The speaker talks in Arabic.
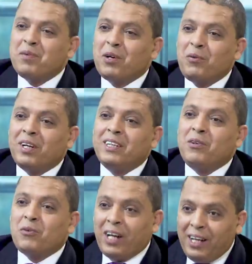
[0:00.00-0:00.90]
بر
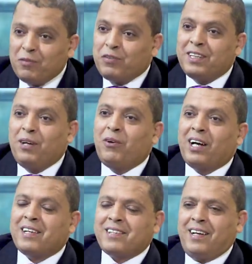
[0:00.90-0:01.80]
الوالدين يكلف
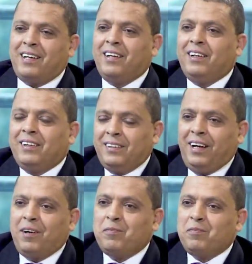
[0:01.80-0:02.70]
الدولة خسائر نعم,
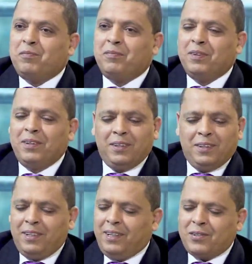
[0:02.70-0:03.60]
نعم. ينفقون
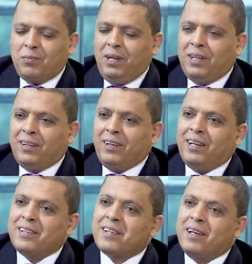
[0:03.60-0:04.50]
مليارات يا سبحان الله
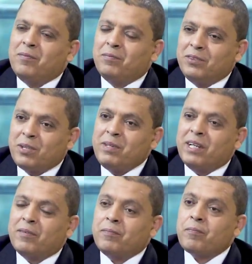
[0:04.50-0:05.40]
على الإسلام جميل
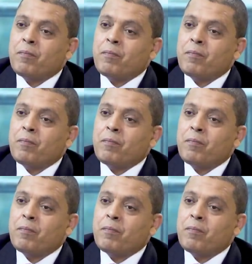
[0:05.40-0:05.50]
إذا